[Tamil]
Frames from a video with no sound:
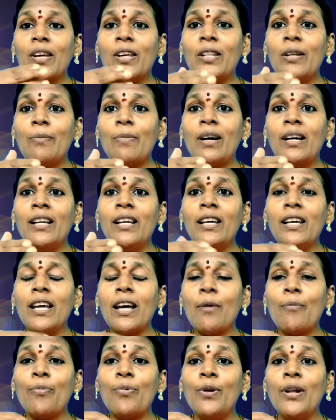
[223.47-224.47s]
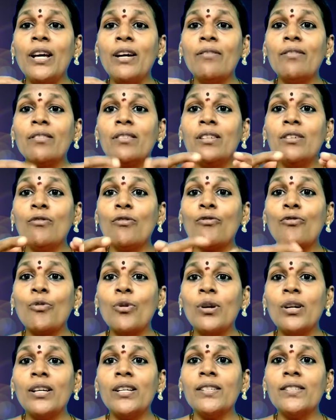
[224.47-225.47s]
இந்த மாதிரி என் பிள்ளைய வந்து இவன்
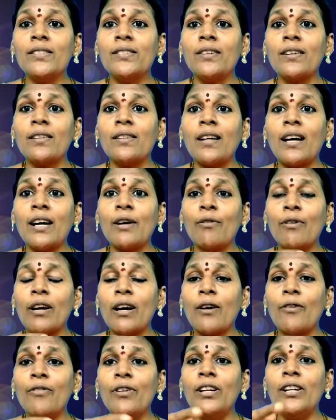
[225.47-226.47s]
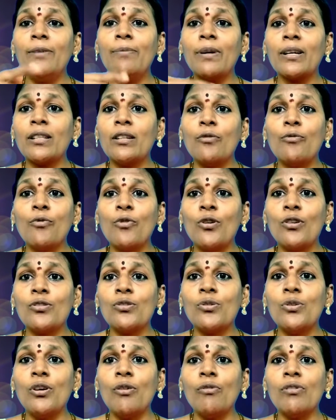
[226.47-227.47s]
ஃபோட்டோ எடுத்துக்கிட்டு இருந்தான் இவன் எங்க வீட்டுக்கு பக்கத்தில் ஃபோட்டோ
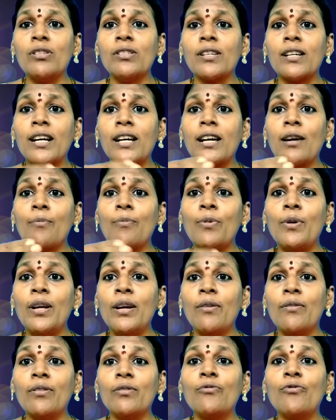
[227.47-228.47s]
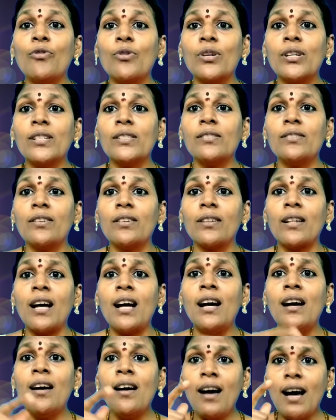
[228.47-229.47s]
ஸ்டுடியோ வச்சுருக்கான் என் பிள்ளைய வந்து ஃபோட்டோ எடுத்துகிட்டு
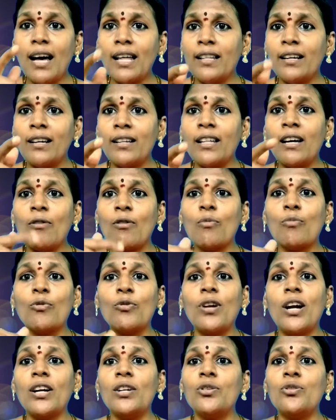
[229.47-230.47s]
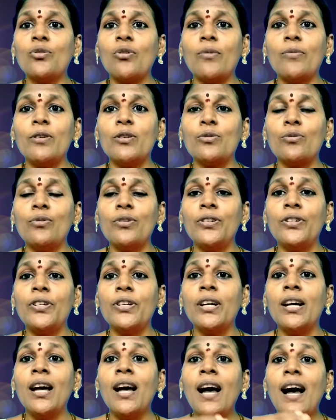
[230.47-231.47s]
இருந்தான் அதனால தான் அவனை போட்டு அடித்தோம் அப்படின்னு
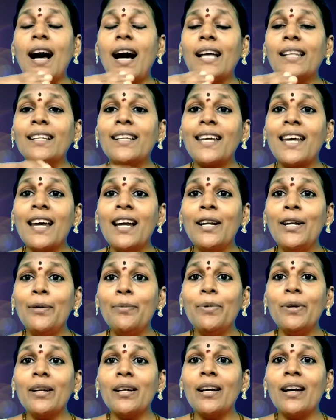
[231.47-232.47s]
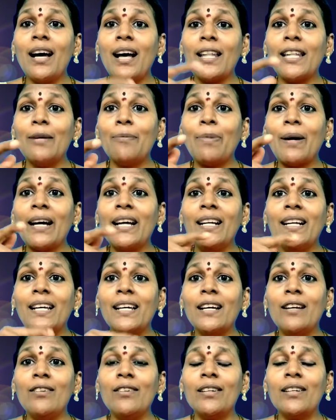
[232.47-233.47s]
சொல்லிட்டு அது கேட்ட பிறகு அந்த
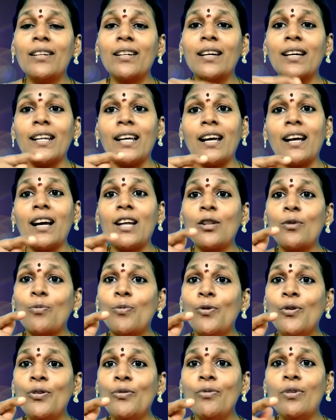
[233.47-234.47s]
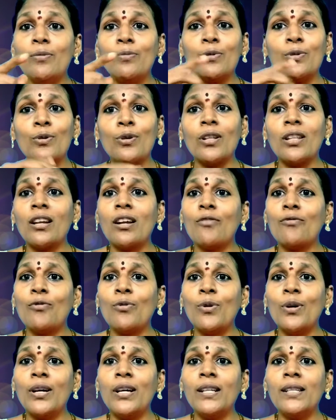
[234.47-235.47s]
பையன்கிட்ட கேட்டுக்கிட்டு இருக்காரு எங்க அந்த பொண்ணு விருப்பத்தோட தான் நான்
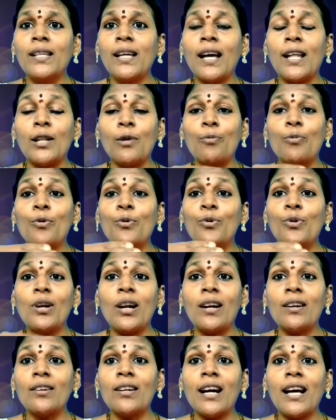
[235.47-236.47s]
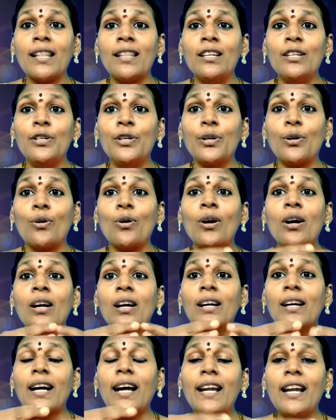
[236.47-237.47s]
ஃபோட்டோ எடுத்தேன் அந்த பொண்ணு நானும் காதலிக்கிறோம்
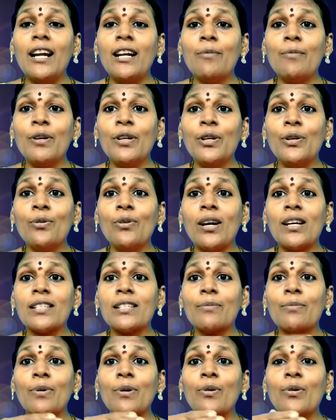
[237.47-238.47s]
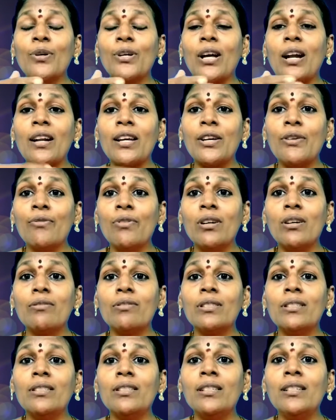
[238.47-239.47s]
கல்யாணம் பண்ணிக்கணும்னு ஆசைப்பட்றோம் ஏன்னா இவங்க
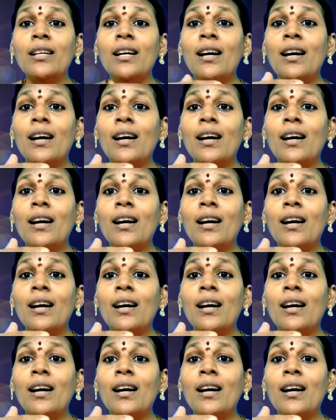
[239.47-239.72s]
வந்து